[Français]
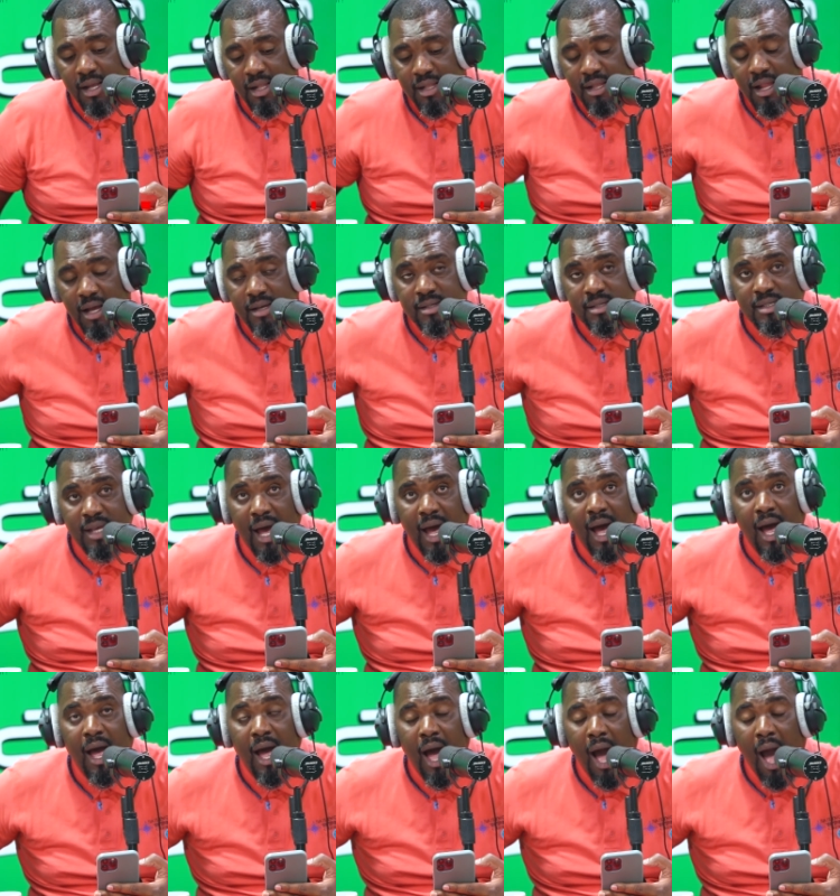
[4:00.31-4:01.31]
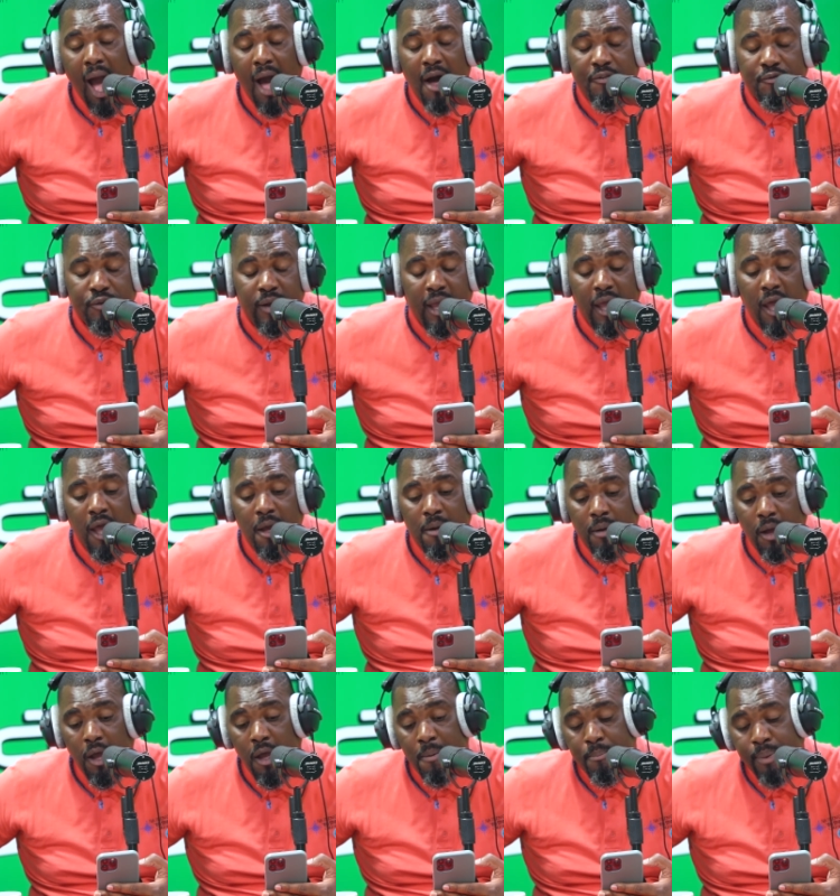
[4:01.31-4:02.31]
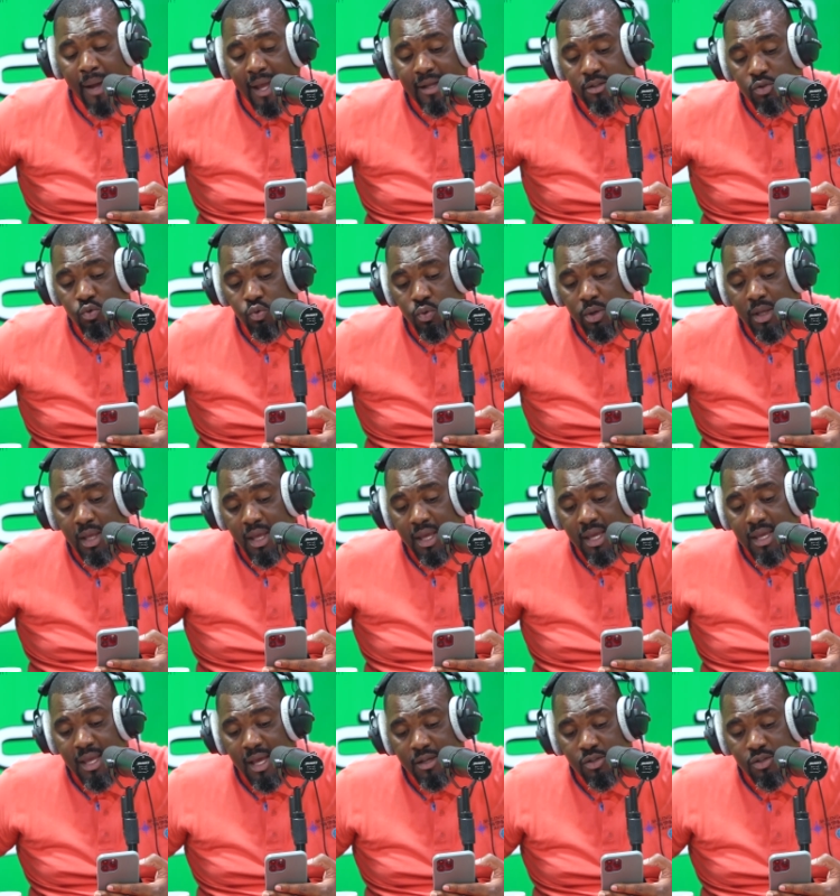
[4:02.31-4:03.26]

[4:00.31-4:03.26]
Lens a, a fait un 1 partout. Et